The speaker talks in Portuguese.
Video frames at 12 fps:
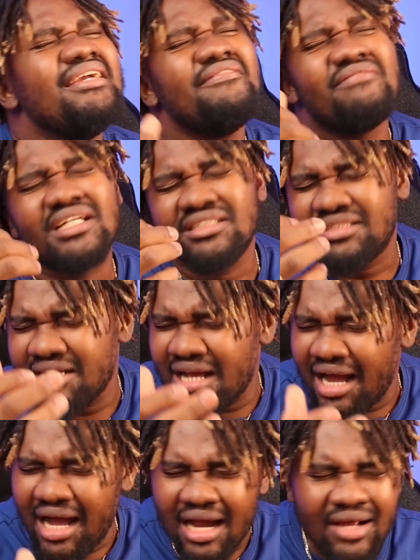
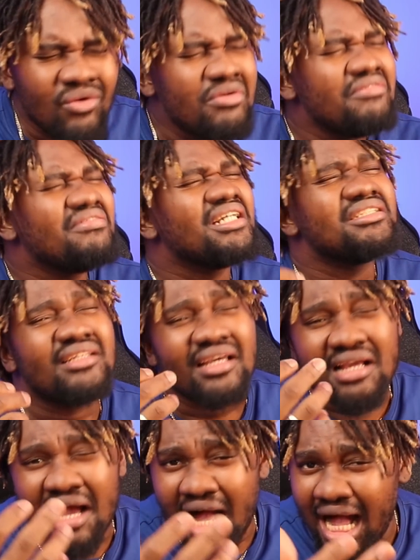Investigaram,
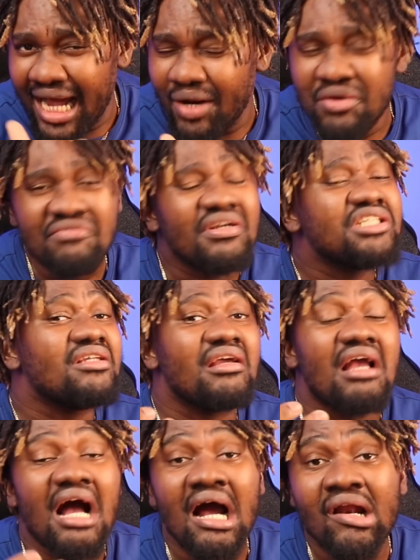investigaram,
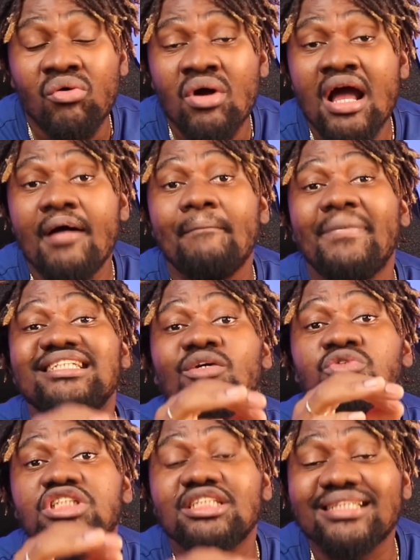investigaram, mas
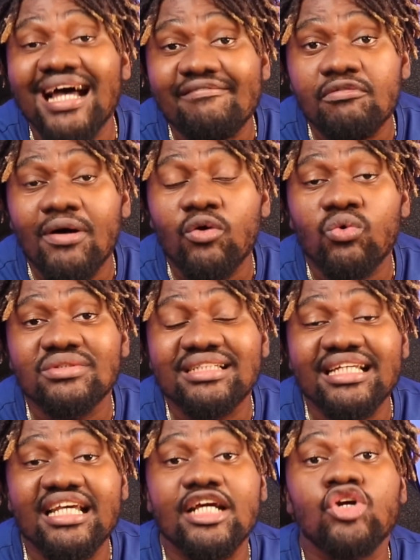não estavam a
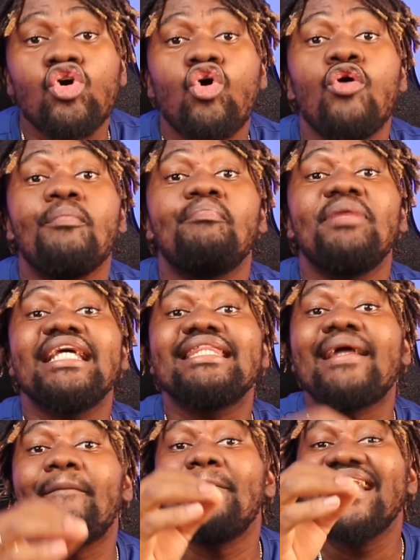conseguir
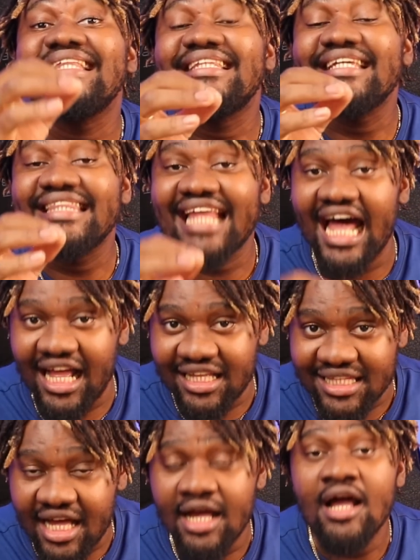completamente
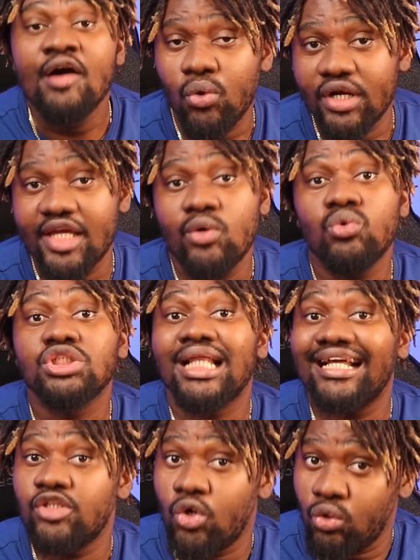nada, porque os
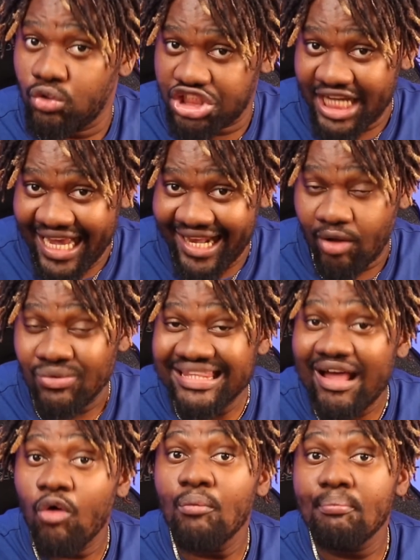ladrões eram
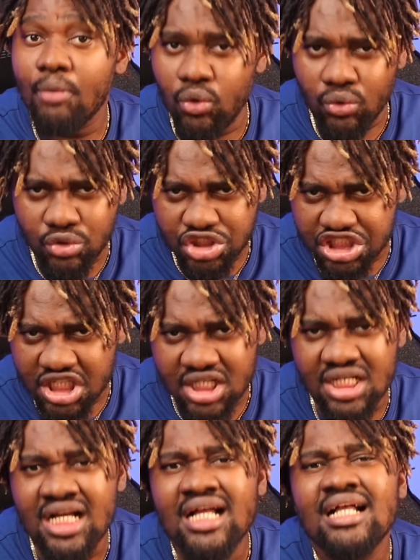tão bons
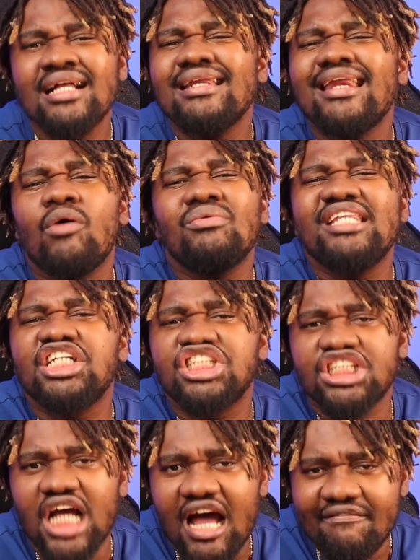que não
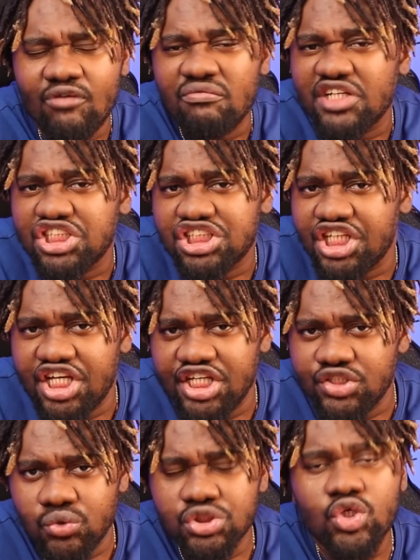deixavam
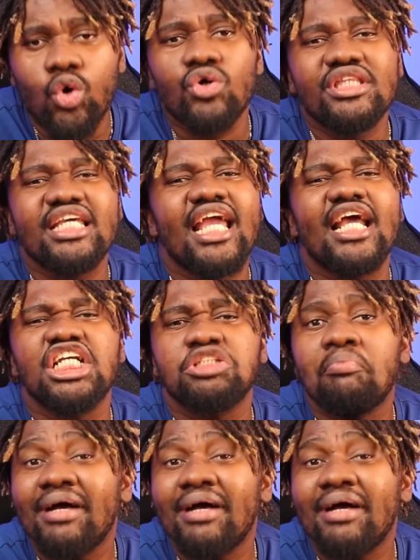vestígios onde eles